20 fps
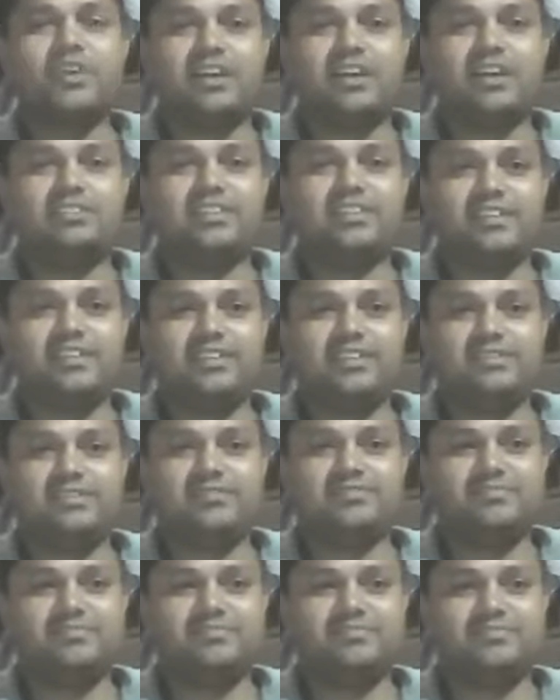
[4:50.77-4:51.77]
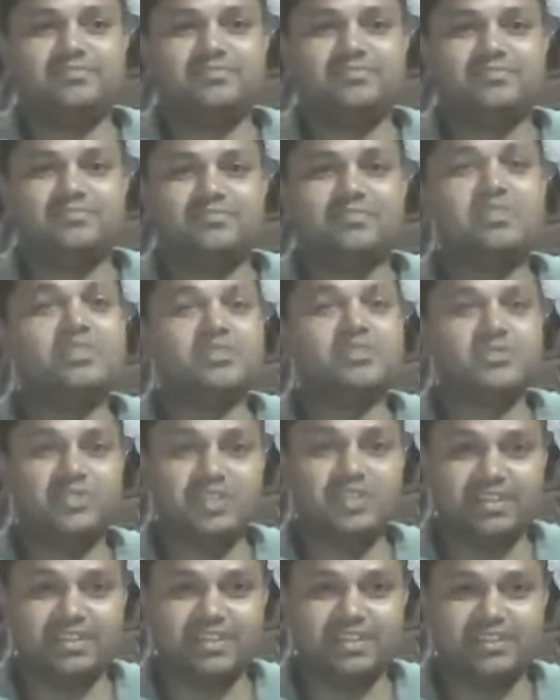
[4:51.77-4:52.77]
आज के लिए मुझे
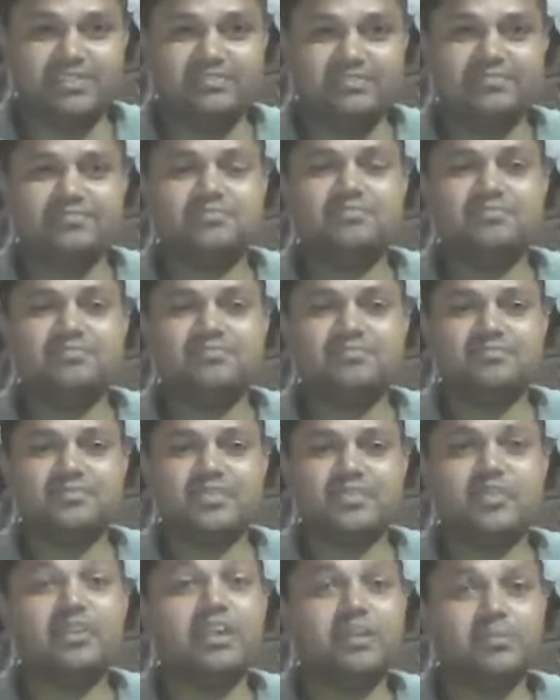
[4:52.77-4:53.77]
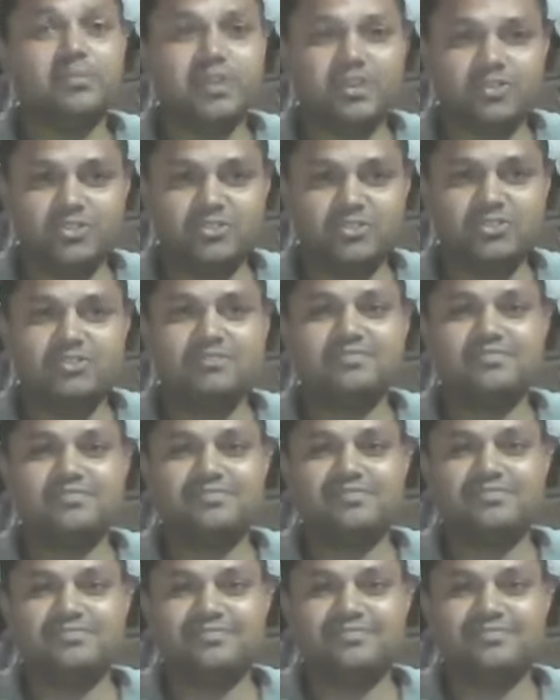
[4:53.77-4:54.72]
सुनने के लिए गुड नाइट मालकोस